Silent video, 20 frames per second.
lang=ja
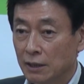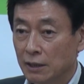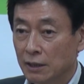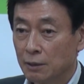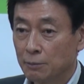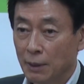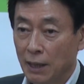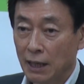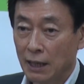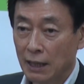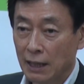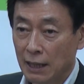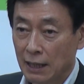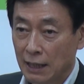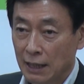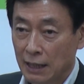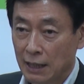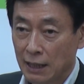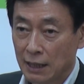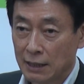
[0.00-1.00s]

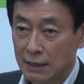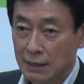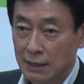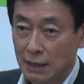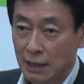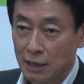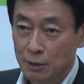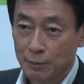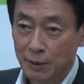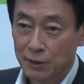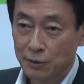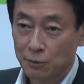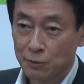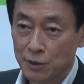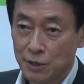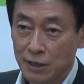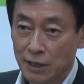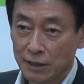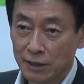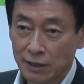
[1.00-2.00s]
今、アルバイトを
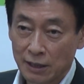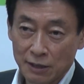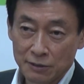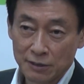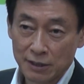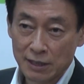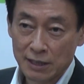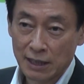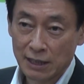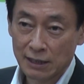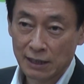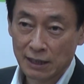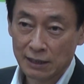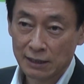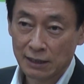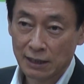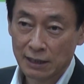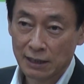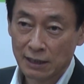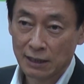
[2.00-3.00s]
失った学生さんで
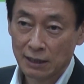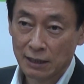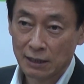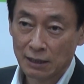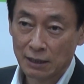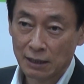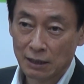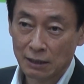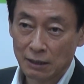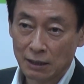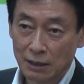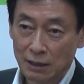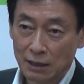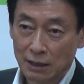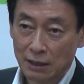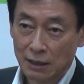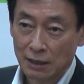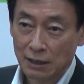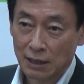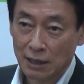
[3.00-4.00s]
あったり、
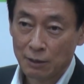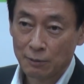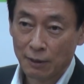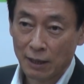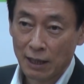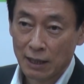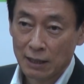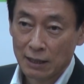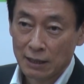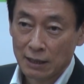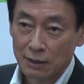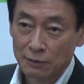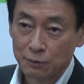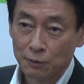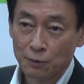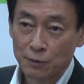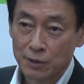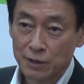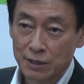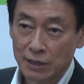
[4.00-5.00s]
あるいは不
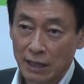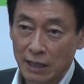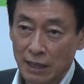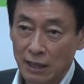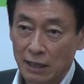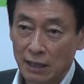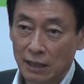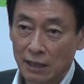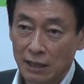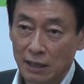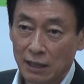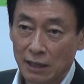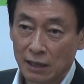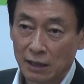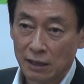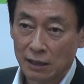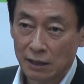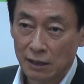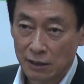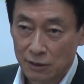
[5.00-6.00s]
幸にし
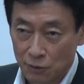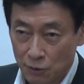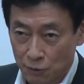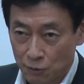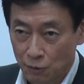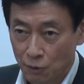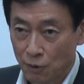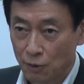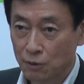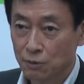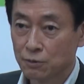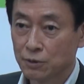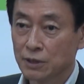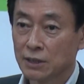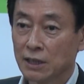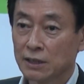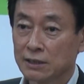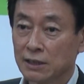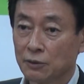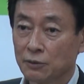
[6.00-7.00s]
て職を
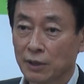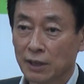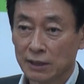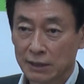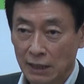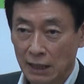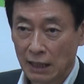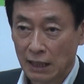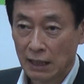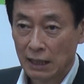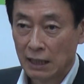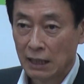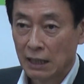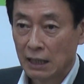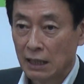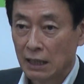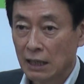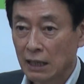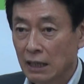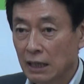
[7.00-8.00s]
失ったような方
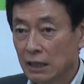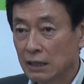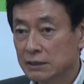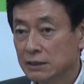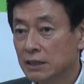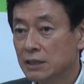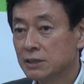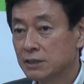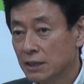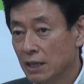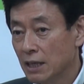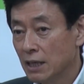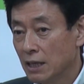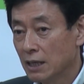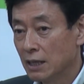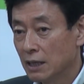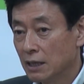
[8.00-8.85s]
にですね、